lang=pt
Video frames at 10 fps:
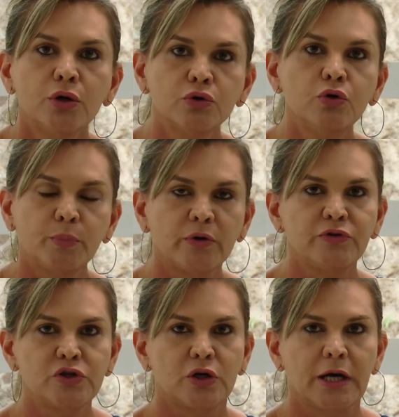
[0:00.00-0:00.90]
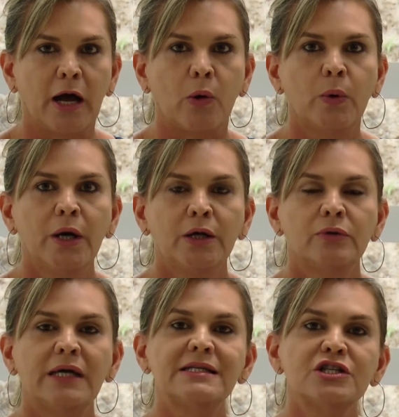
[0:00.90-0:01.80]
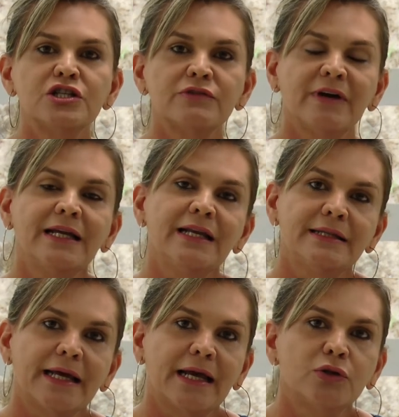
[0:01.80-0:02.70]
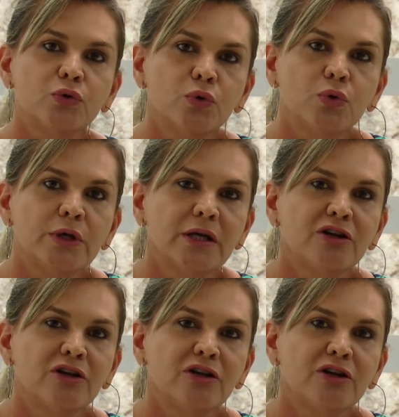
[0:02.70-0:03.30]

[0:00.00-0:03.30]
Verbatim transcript: do profissional. Né? Se a gente vai na literatura,